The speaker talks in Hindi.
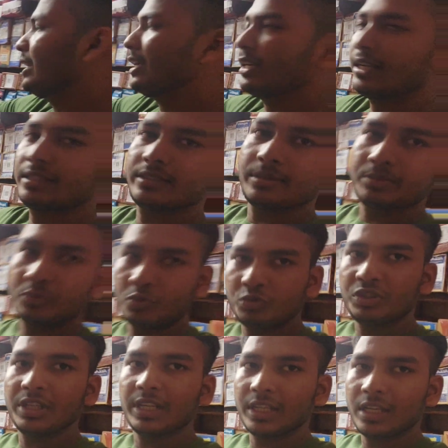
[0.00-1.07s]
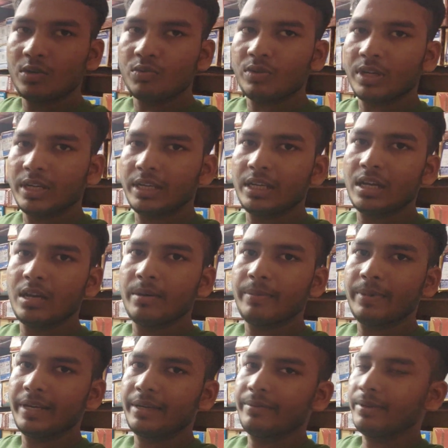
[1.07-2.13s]
वगैरह का सब शूज लगा हुआ है
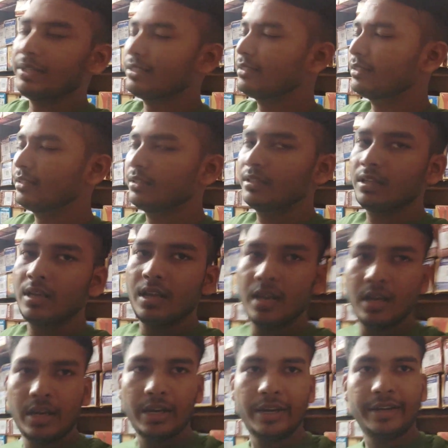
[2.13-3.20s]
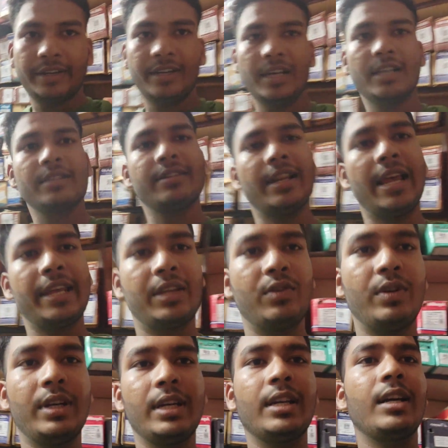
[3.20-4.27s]
हमारे पास एडिडास
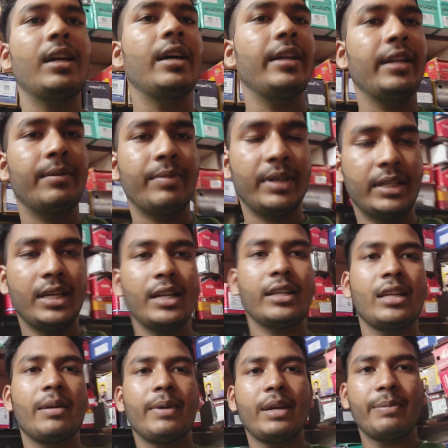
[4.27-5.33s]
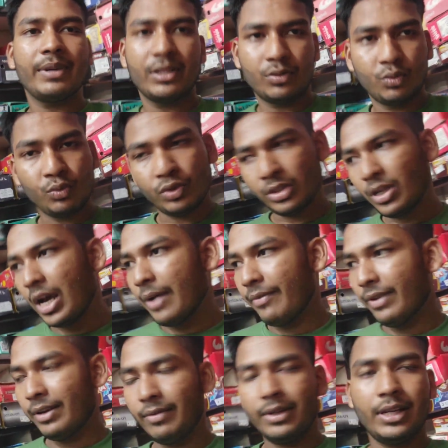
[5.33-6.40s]
नाइकी वगैरह हर एक प्रकार के हमारे पास शूज
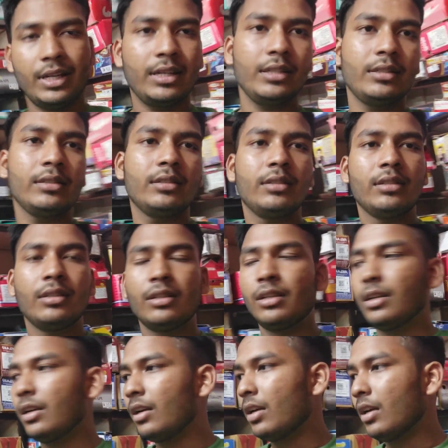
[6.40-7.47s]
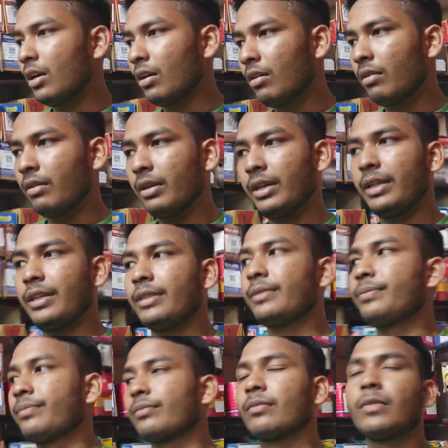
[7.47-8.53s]
अवेलेबल है और
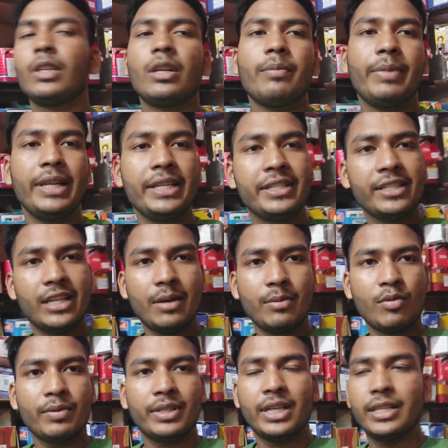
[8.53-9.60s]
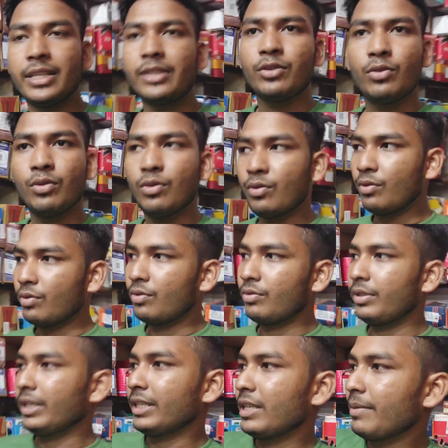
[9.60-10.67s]
पहली चीज़ आपको बता दें जो
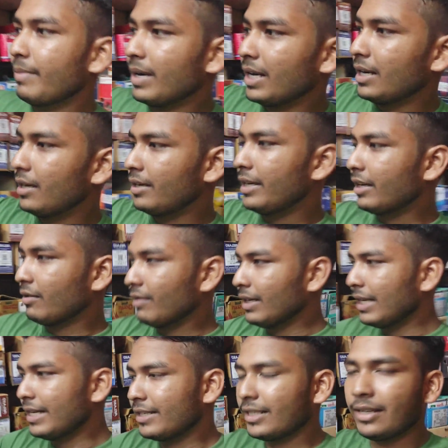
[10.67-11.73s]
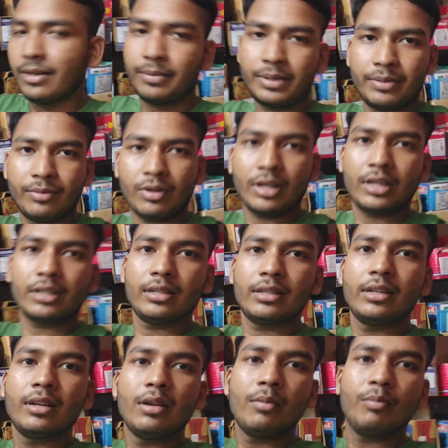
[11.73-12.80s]
देखिए माल एक वालाइट का आपकी बार
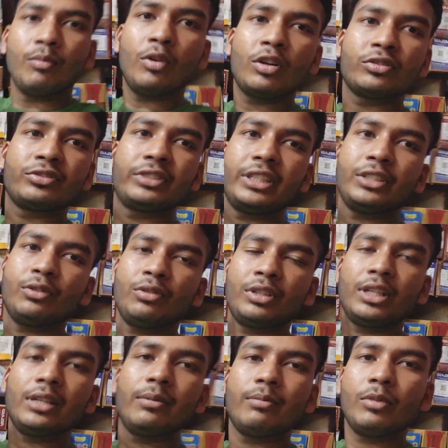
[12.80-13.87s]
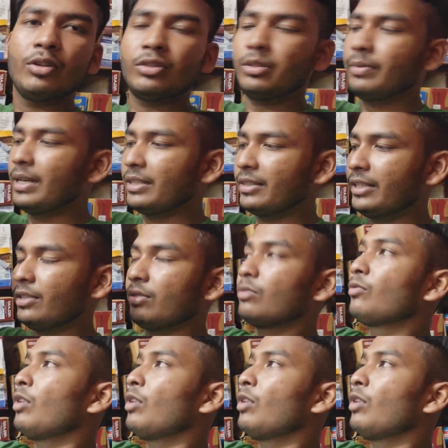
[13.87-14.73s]
बॉक्स चेंज हो गया बहुत ही बेहतरीन